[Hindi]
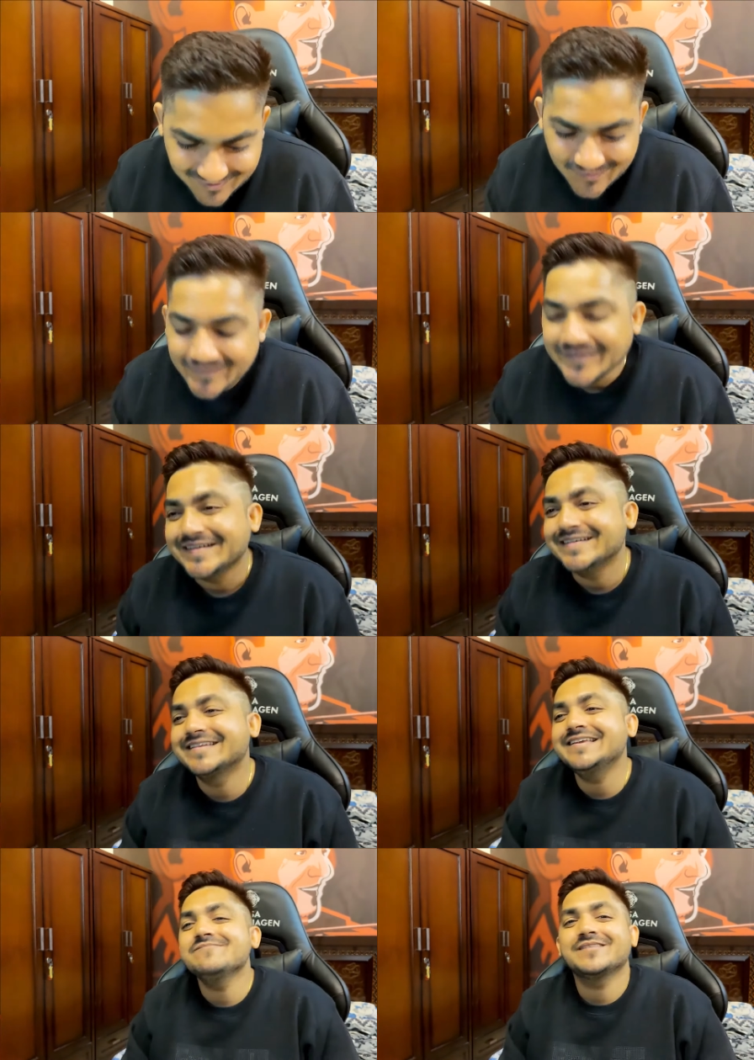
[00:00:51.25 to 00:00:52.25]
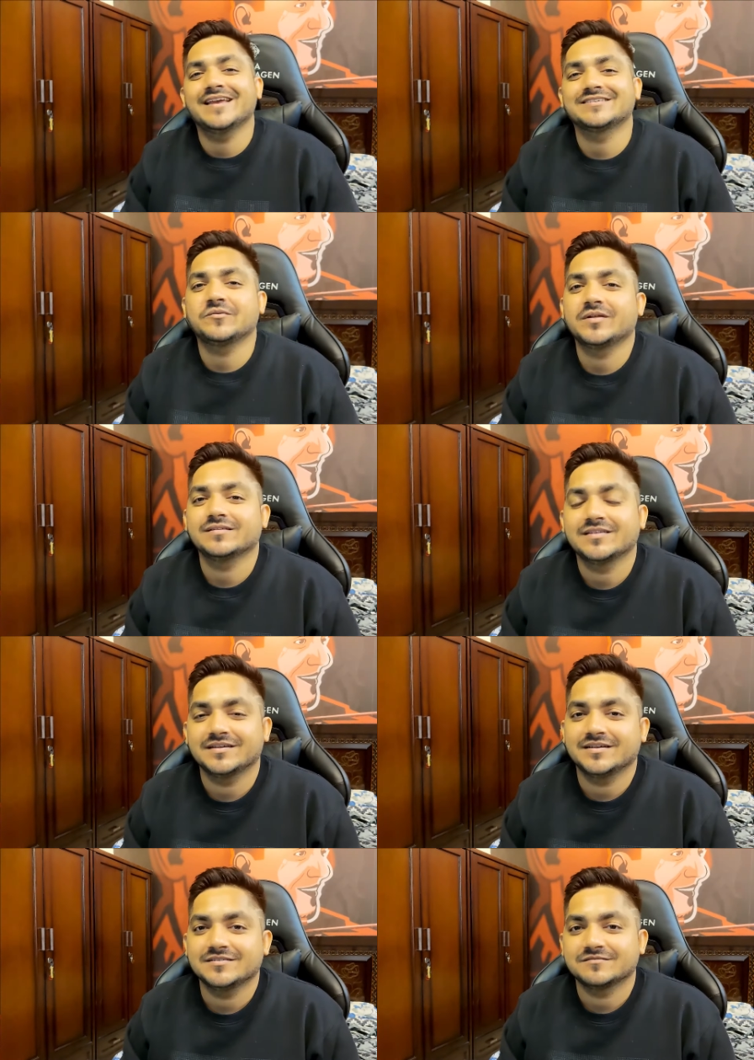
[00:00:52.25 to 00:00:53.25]
तो टीम कैसे बनाते
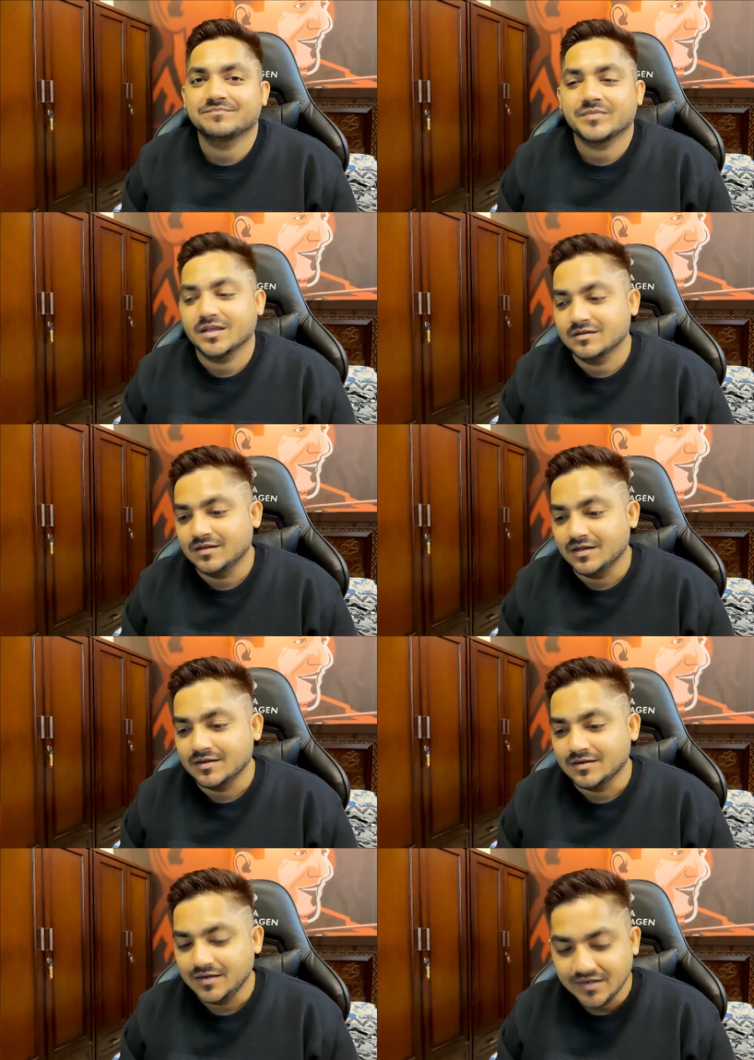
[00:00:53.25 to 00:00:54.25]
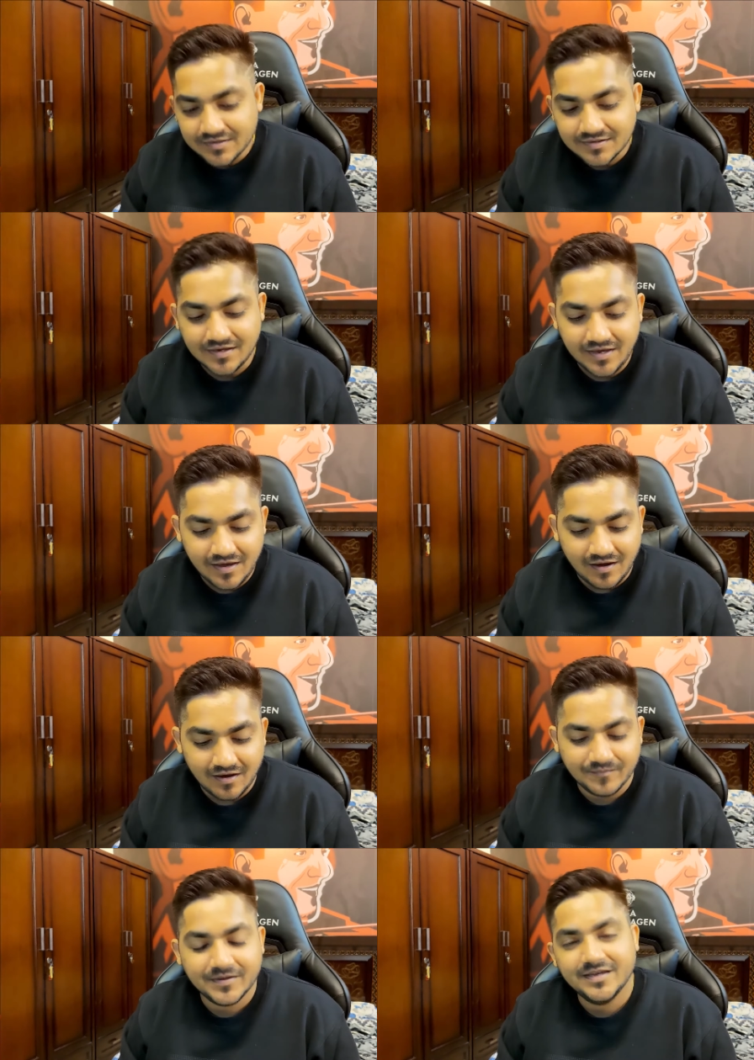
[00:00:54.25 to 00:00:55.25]
हैं गाइज इसके
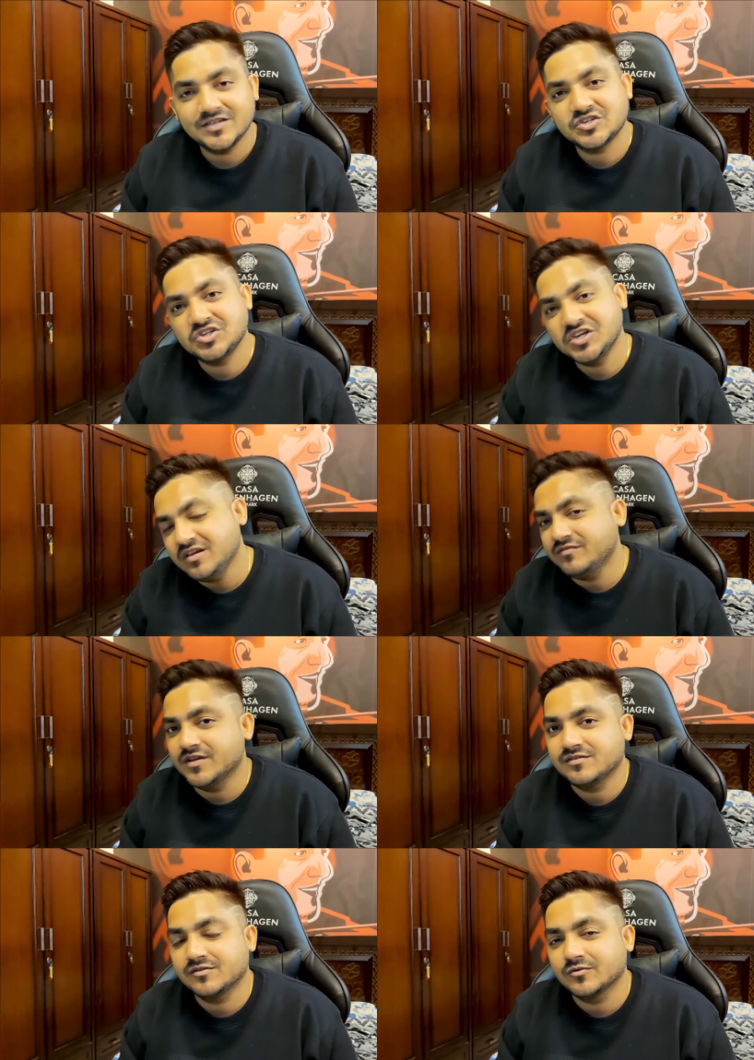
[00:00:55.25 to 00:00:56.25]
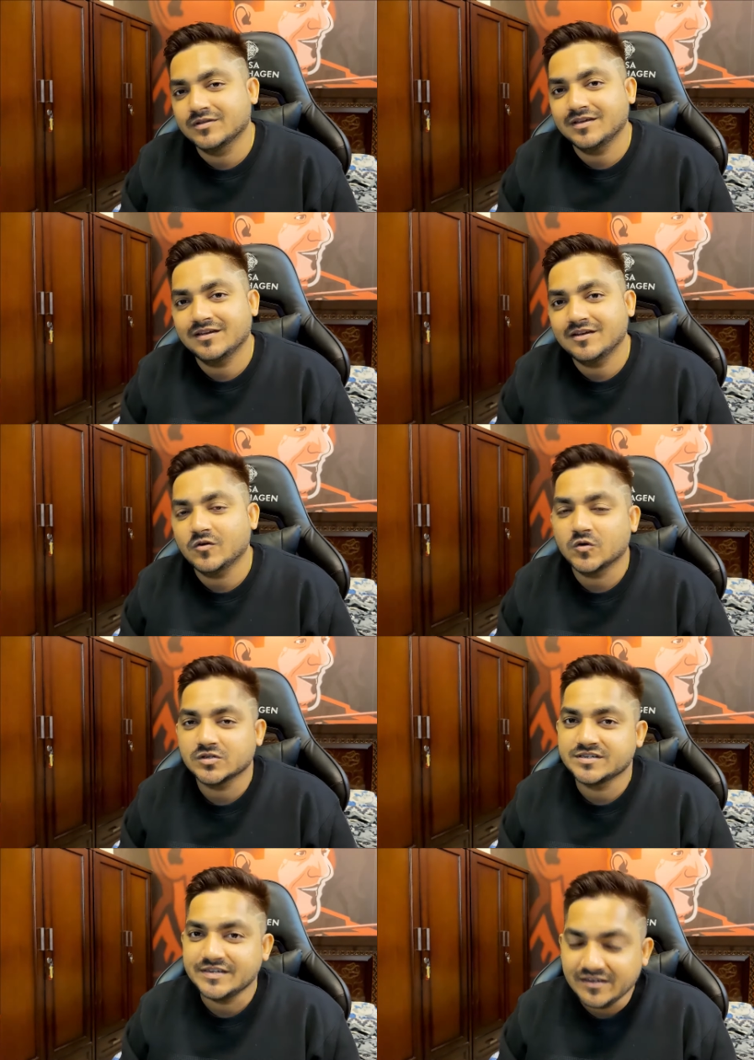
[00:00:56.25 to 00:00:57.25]
आपके छह फेसेस होते हैं
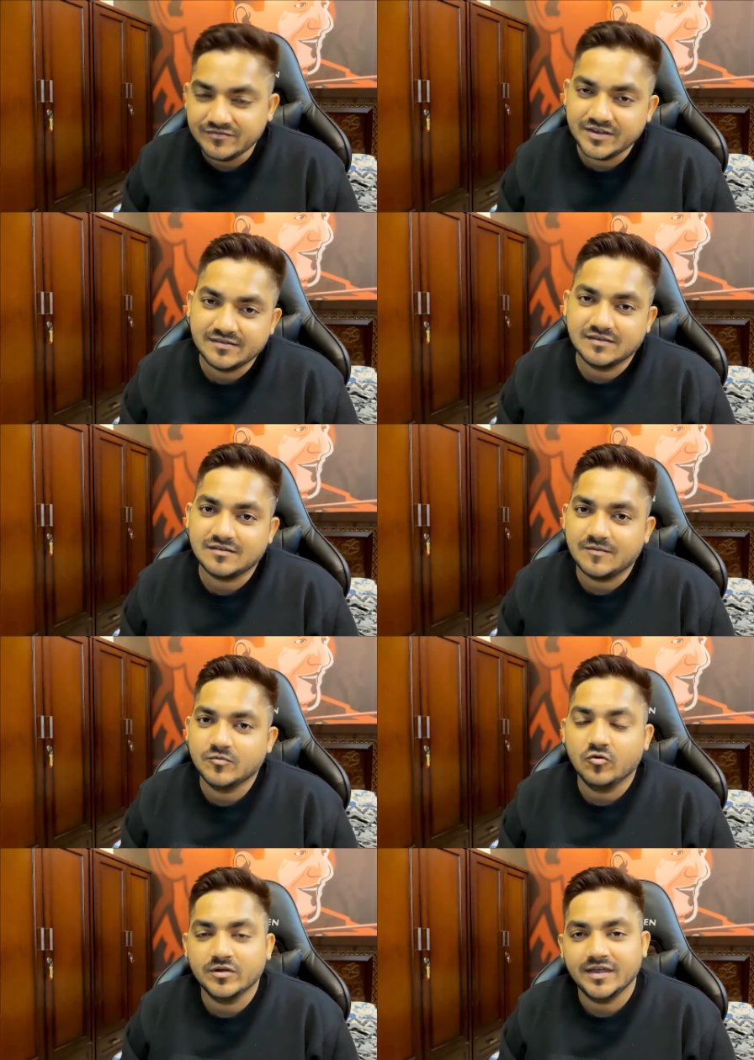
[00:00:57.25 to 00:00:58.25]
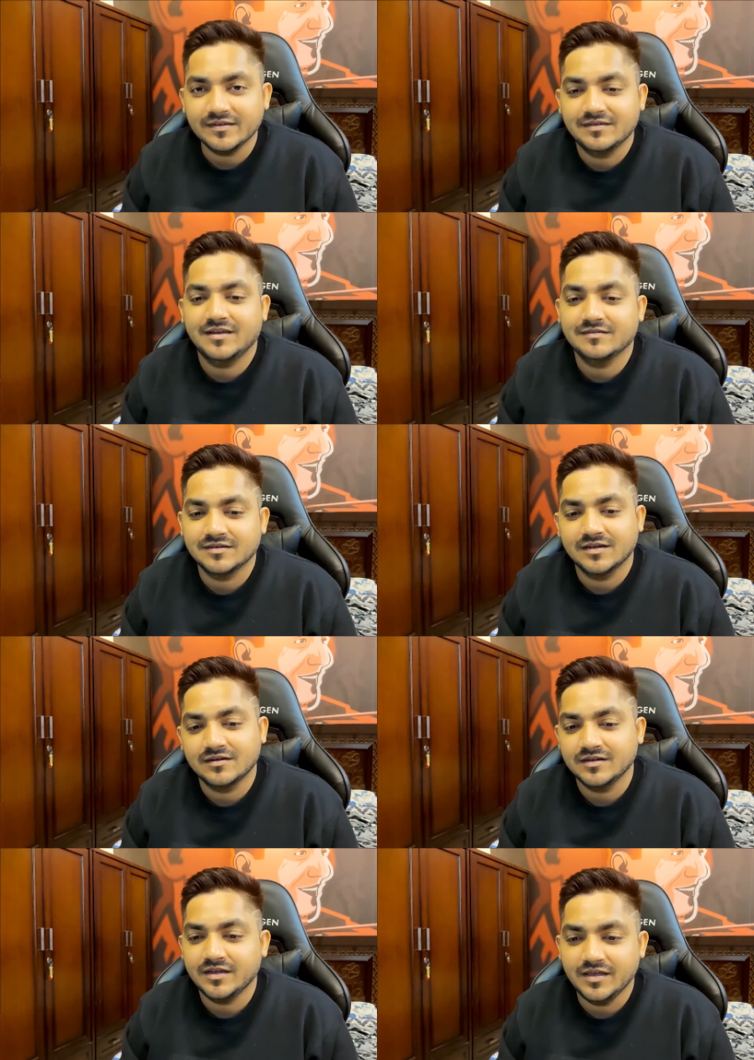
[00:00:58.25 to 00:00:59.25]
और छह फेसेस आपको कैसे कैसे
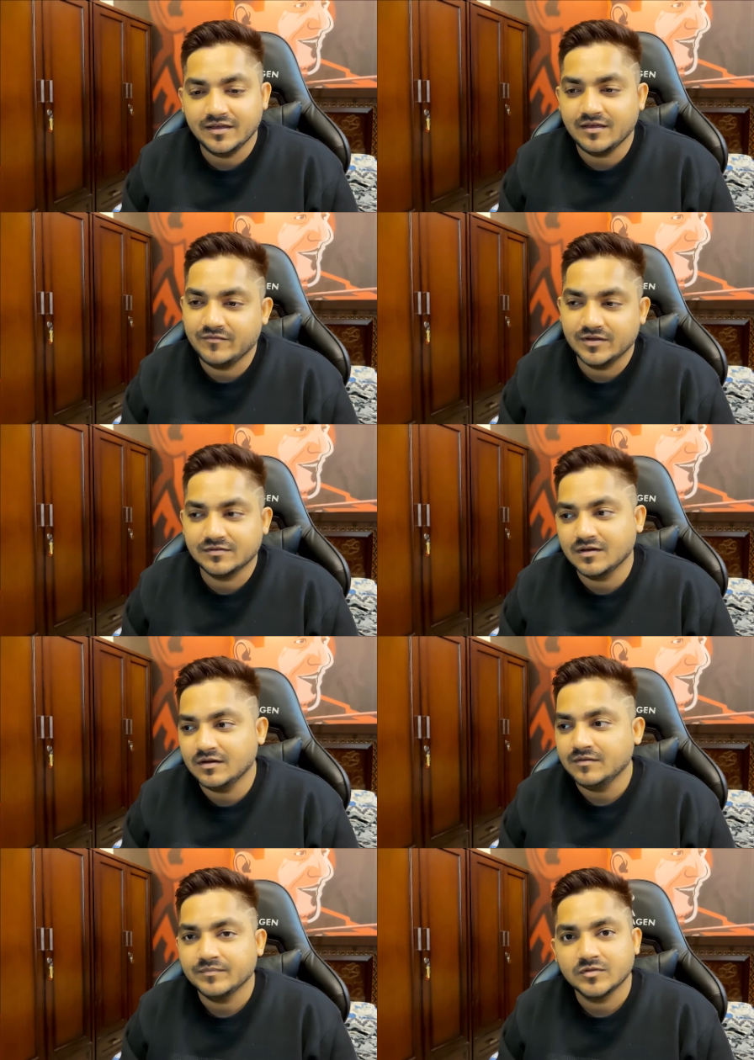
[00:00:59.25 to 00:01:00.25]
करने हैं एक एक फेस का